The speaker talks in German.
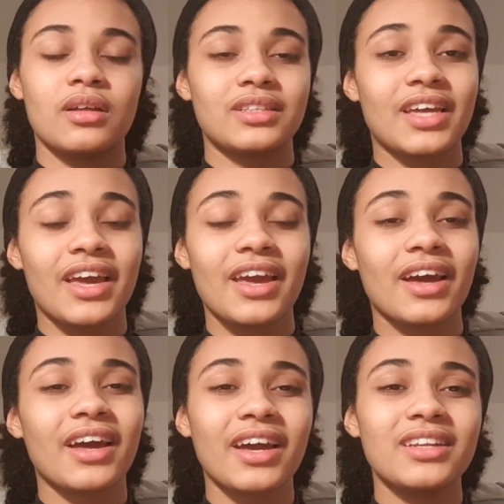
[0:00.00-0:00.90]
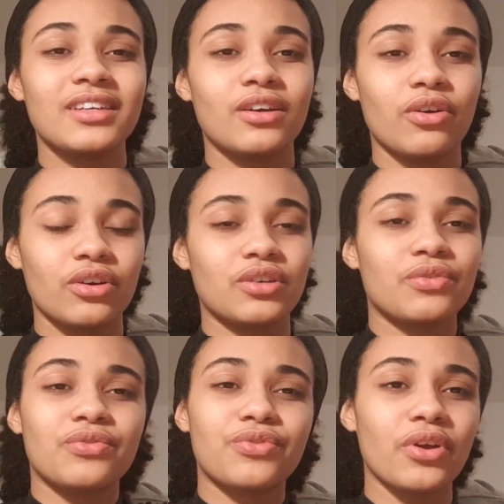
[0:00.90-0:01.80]
der Herr reinige euch
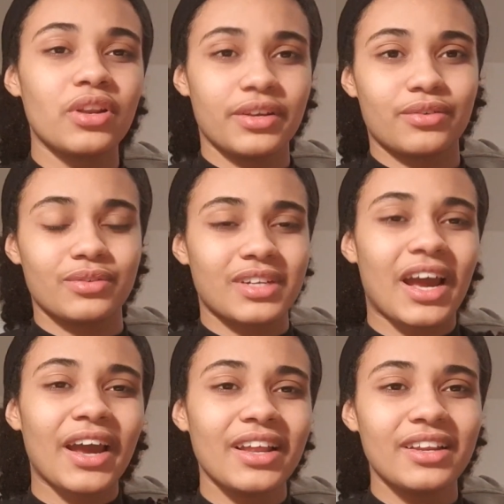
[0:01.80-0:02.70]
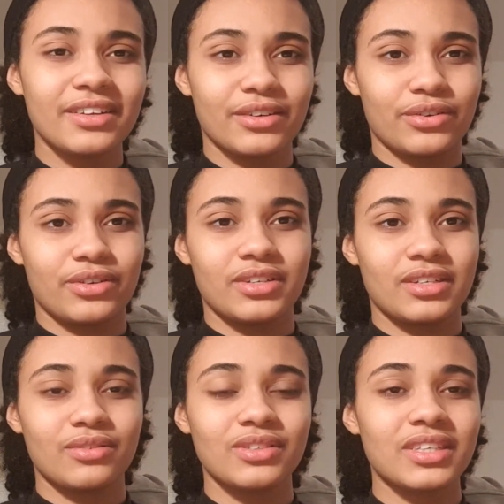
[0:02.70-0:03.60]
völlig und heilige
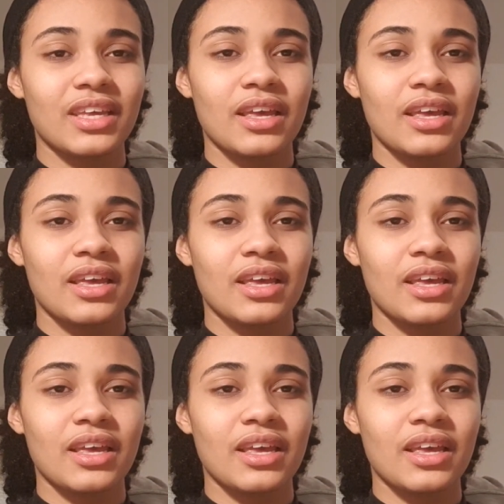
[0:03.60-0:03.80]
euch. Und